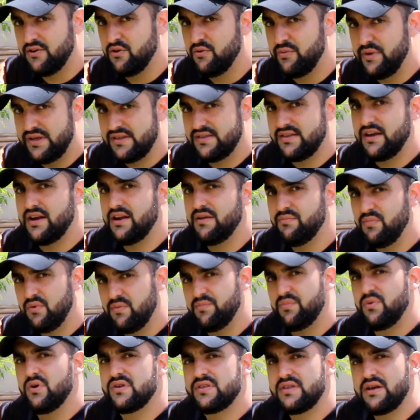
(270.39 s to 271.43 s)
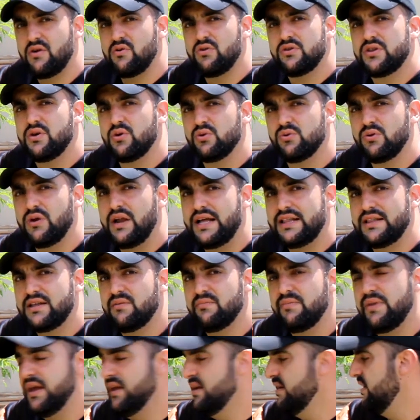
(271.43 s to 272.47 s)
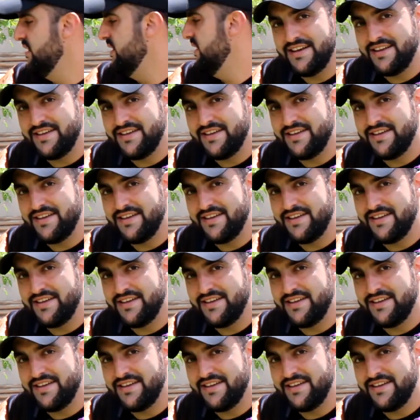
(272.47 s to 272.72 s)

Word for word: Começando a postar conteúdo lá também.